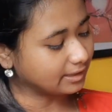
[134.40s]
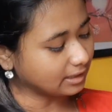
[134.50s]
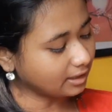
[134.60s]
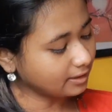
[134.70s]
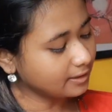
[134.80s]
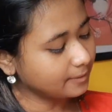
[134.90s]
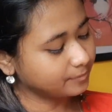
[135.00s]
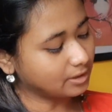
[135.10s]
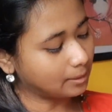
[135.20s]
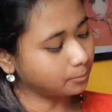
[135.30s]
এটা
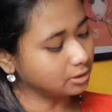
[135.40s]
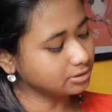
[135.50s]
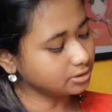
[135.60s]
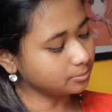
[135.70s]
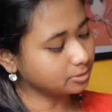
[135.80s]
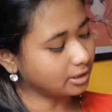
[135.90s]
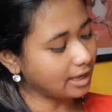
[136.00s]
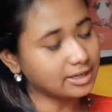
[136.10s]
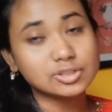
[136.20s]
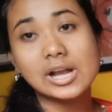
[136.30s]
দাম বলেছিল বোধ হয়
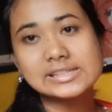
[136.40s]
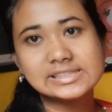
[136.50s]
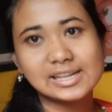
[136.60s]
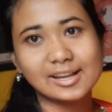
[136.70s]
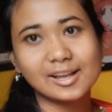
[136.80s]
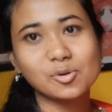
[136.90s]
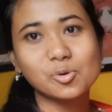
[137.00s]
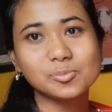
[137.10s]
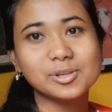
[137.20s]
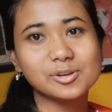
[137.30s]
একশো আশি টাকা
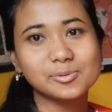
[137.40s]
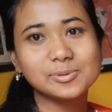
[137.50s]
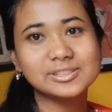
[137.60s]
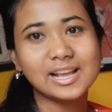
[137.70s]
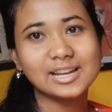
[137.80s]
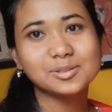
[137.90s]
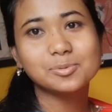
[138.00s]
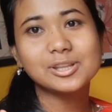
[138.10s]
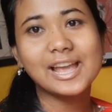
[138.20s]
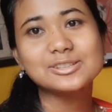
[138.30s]
কমিয়ে কমিয়ে সালাদি
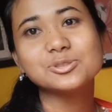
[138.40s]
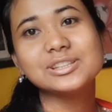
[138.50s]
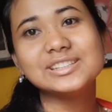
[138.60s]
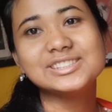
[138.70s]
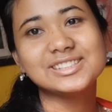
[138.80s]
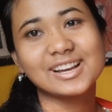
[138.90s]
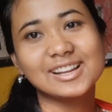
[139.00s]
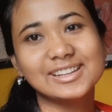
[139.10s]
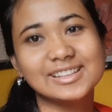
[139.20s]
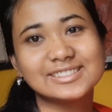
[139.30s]
বোধ হয় একশো তিরিশ টাকা
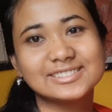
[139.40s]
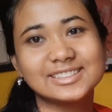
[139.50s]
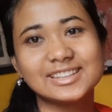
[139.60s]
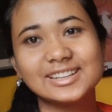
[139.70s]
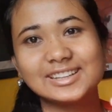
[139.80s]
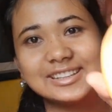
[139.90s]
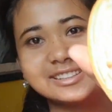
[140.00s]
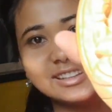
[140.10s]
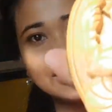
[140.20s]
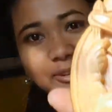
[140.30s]
নিয়ে এসছে
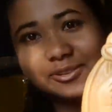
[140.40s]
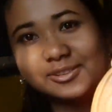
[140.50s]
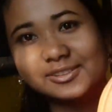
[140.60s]
দেখো